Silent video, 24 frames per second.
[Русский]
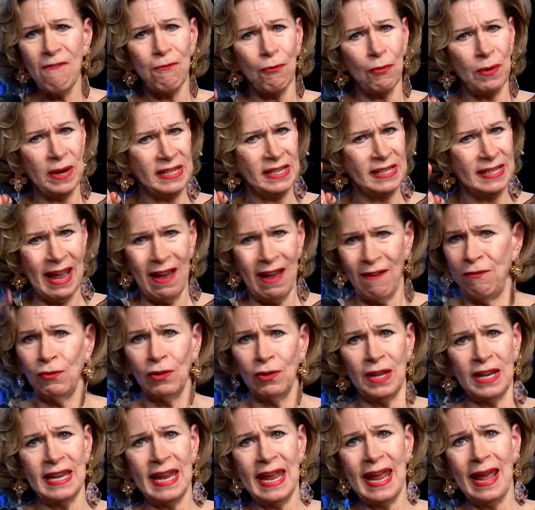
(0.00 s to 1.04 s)
И любой
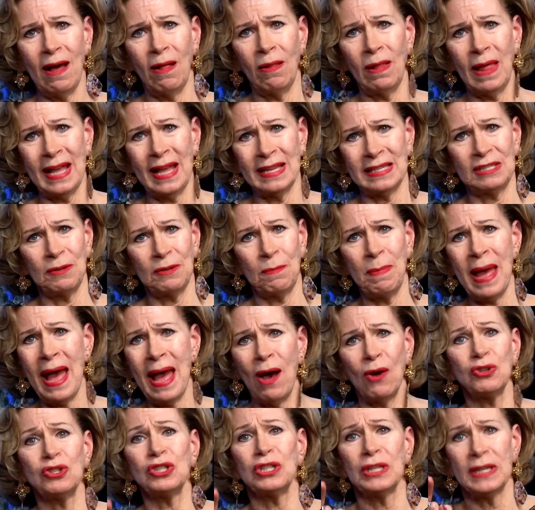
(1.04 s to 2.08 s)
без ада
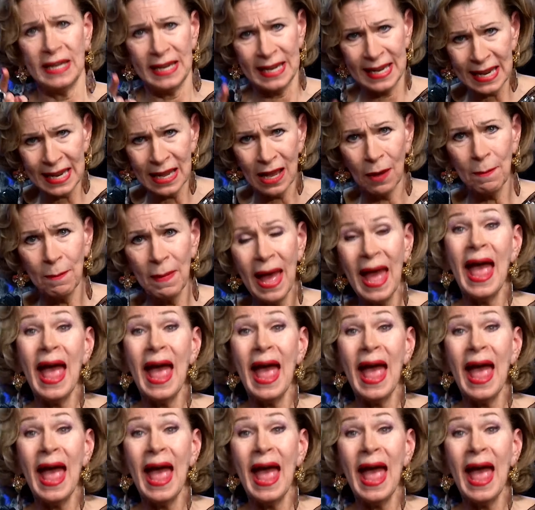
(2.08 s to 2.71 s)
обязан преклониться